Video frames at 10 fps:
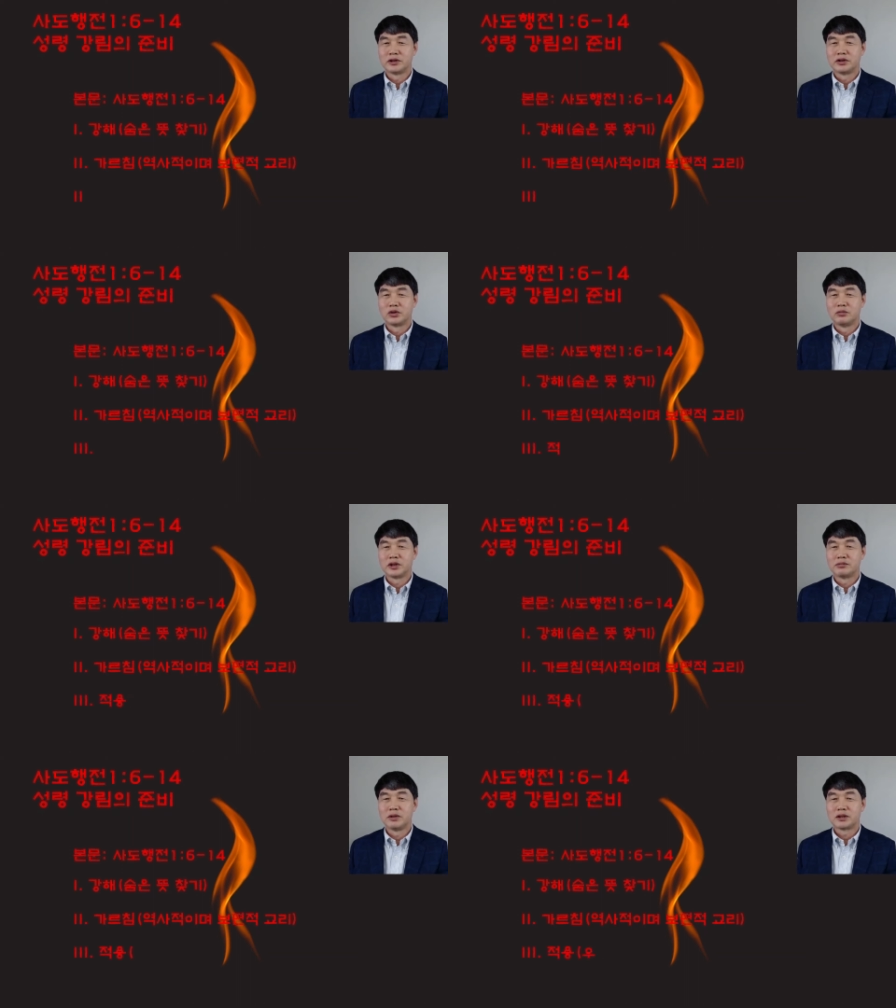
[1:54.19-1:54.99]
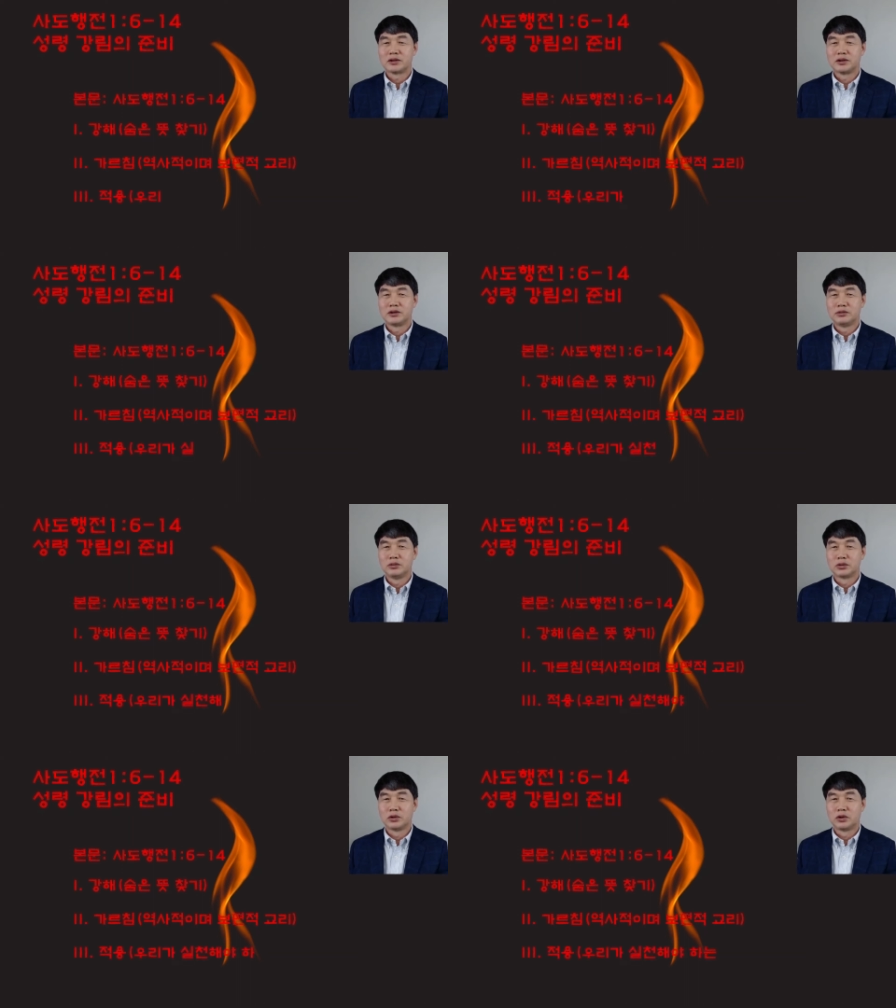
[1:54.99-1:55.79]
그리고
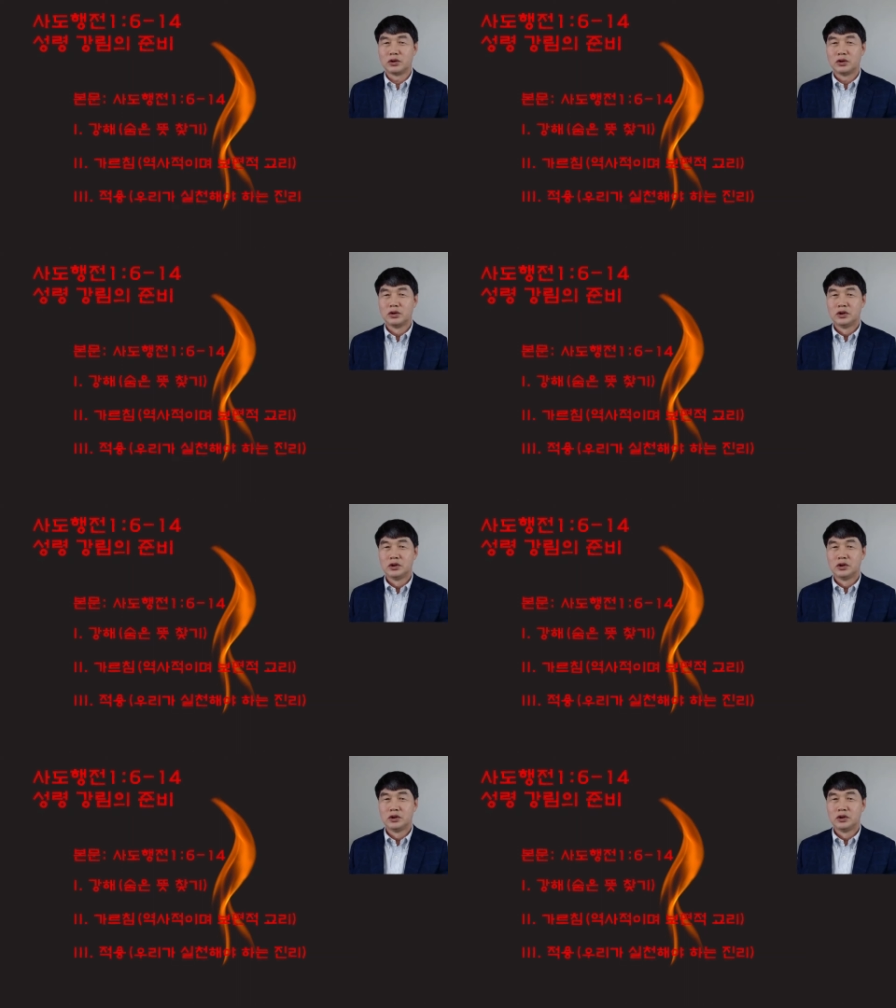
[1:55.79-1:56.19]
마지막으로